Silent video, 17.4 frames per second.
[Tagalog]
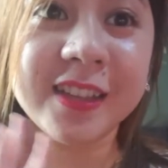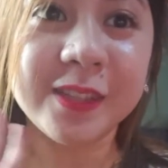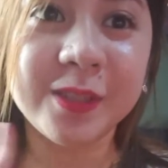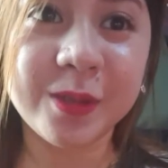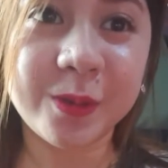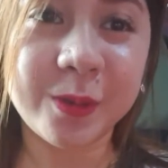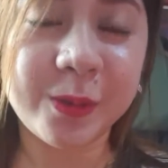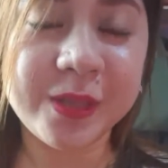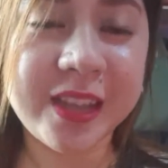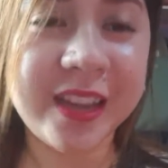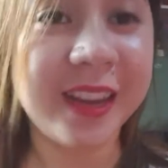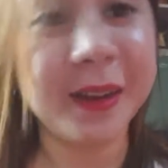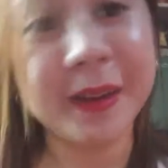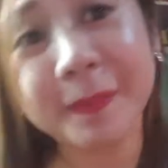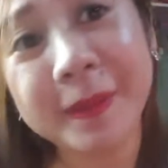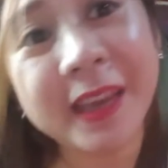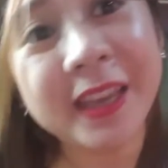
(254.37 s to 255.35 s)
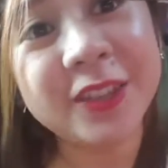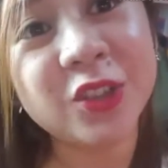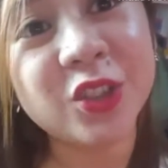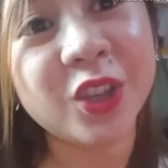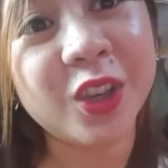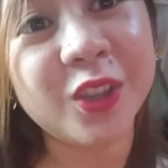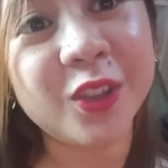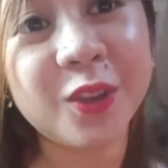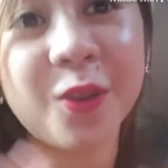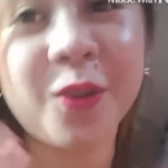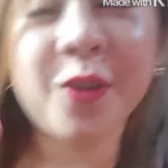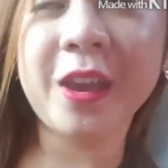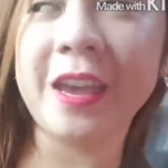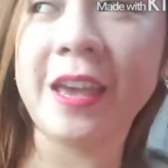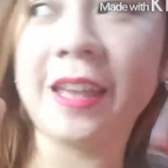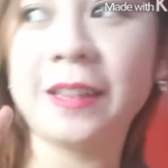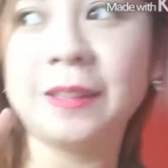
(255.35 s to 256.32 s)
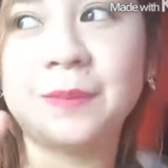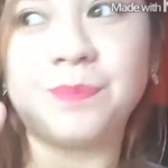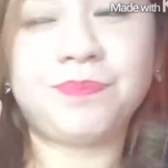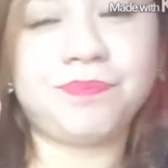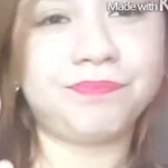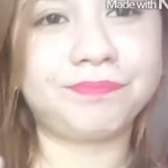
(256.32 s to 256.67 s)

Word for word: So, sana na ma-enjoy nyo and